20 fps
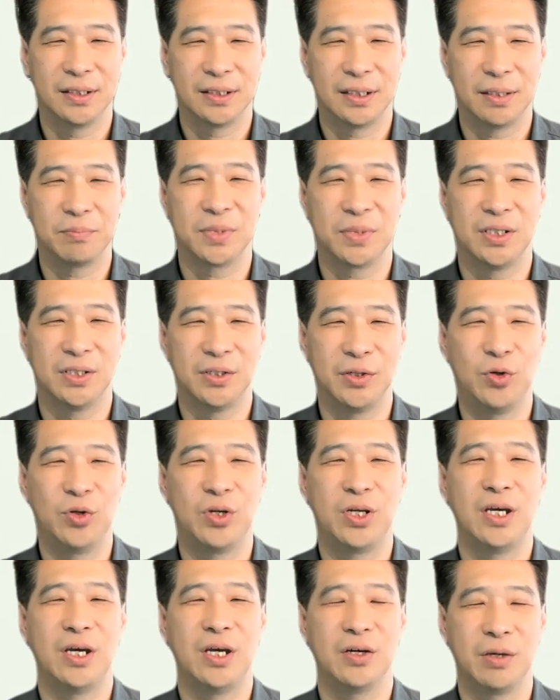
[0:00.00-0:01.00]
참
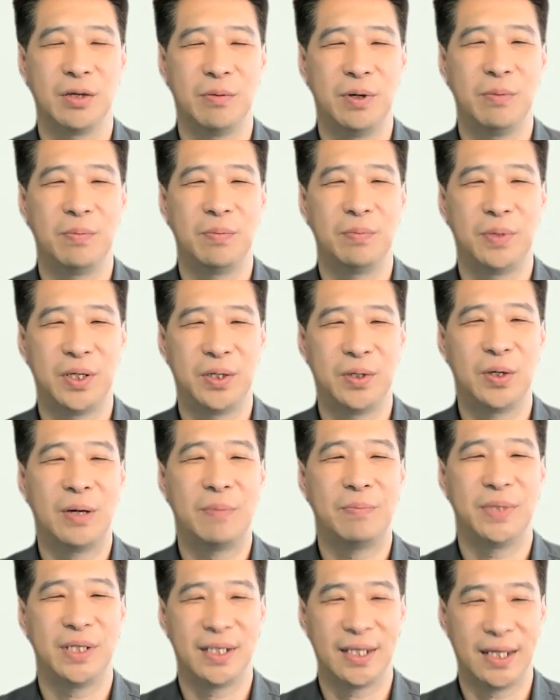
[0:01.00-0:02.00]
긍휼히 여김이
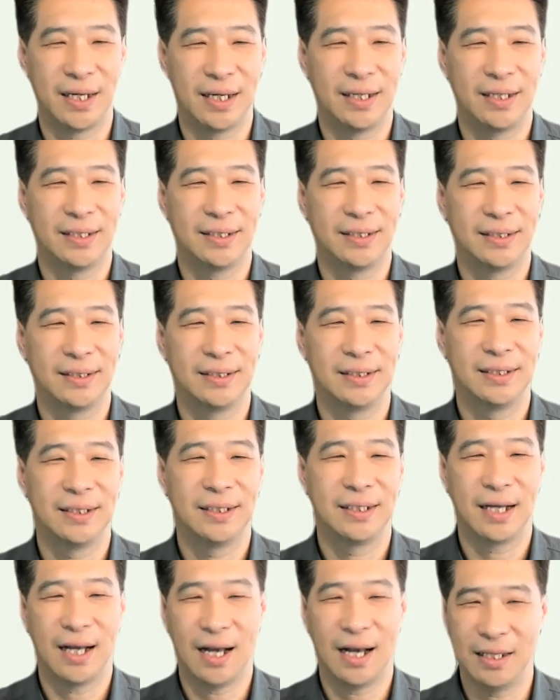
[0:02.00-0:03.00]
필요합니다.
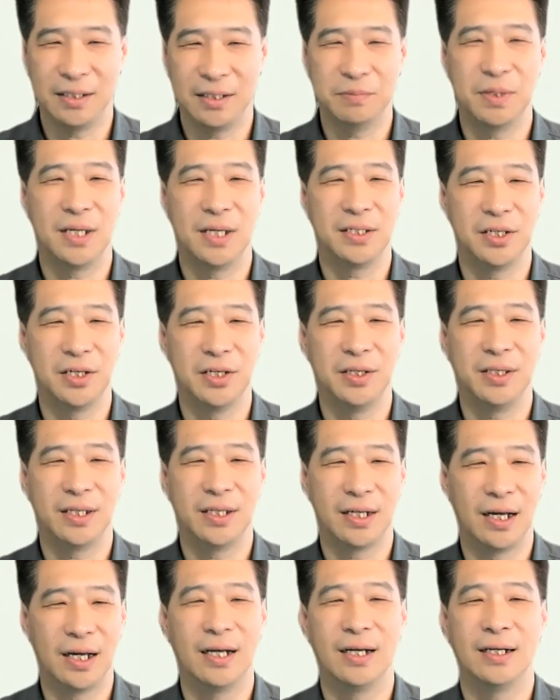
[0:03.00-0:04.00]
가늠한
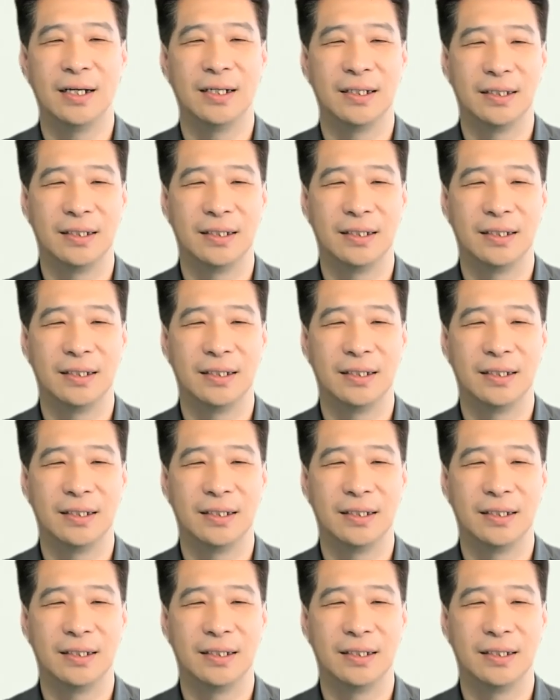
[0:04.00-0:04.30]
여인들아.